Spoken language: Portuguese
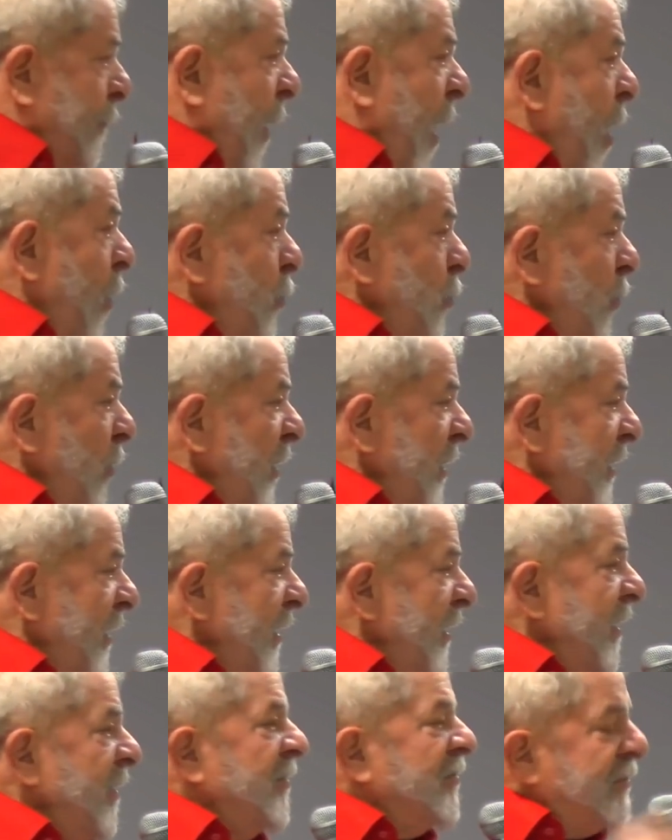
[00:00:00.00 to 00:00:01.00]
Paulo
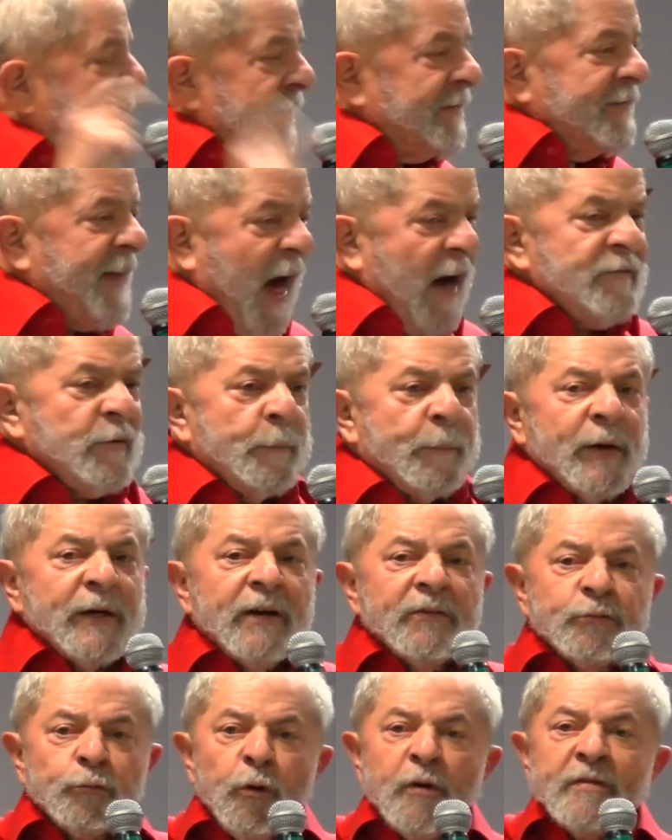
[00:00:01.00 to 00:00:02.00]
se deve
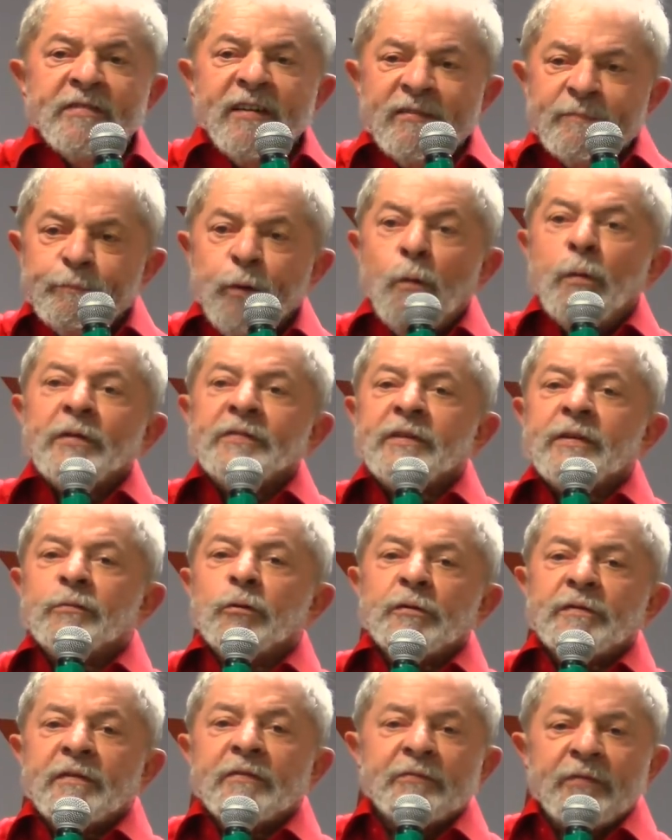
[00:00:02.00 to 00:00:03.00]
pelas coisas boas que
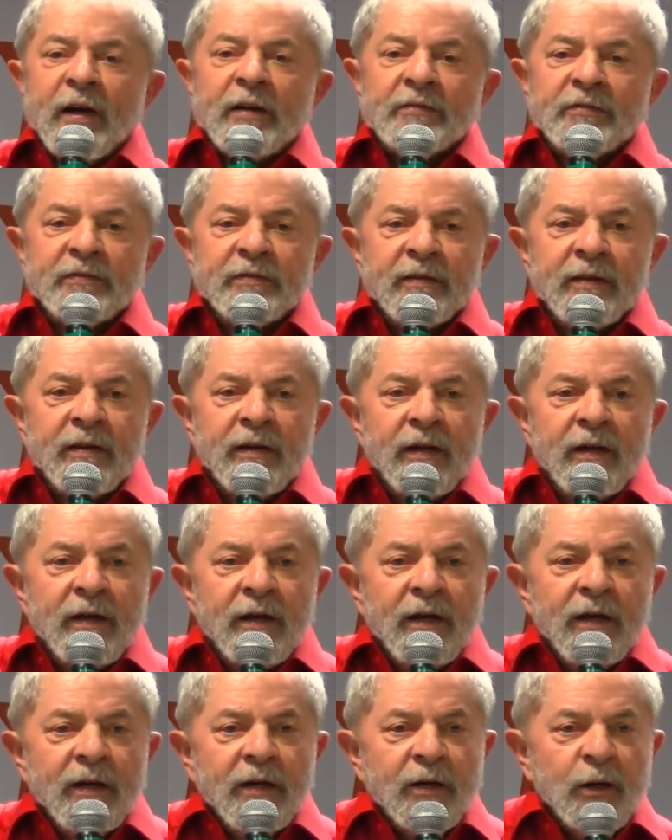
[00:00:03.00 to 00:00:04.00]
você fez.
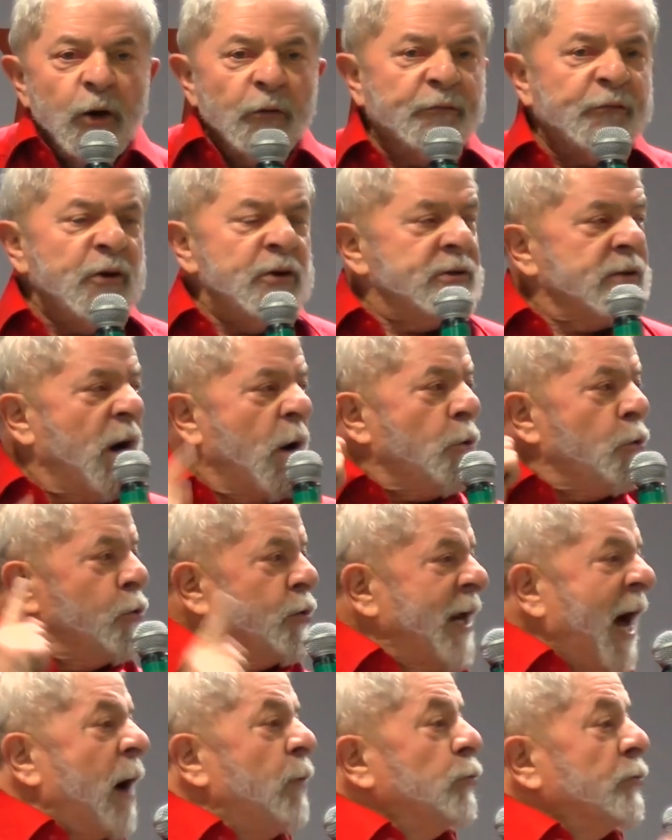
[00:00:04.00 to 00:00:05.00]
Eu fui
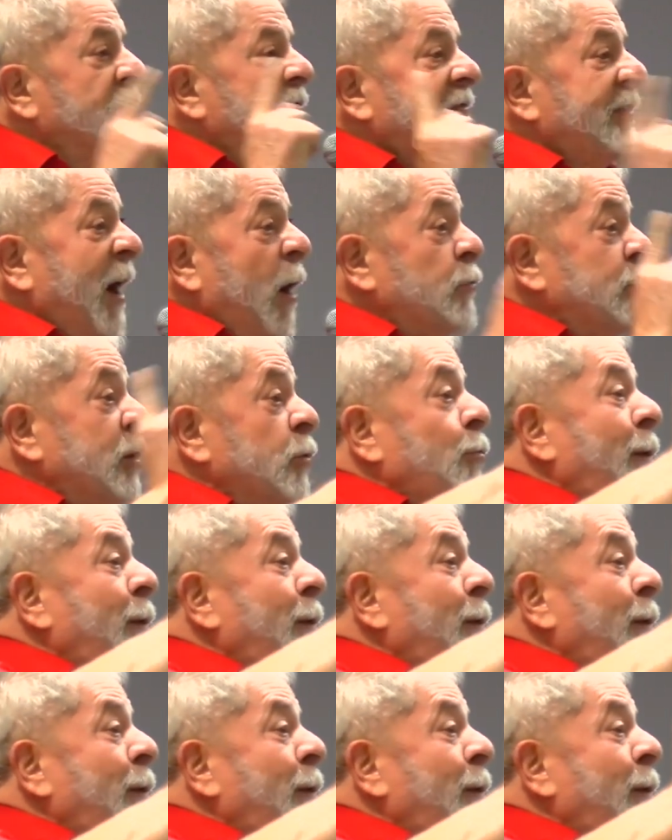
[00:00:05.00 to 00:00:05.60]
inaugurar o céu de,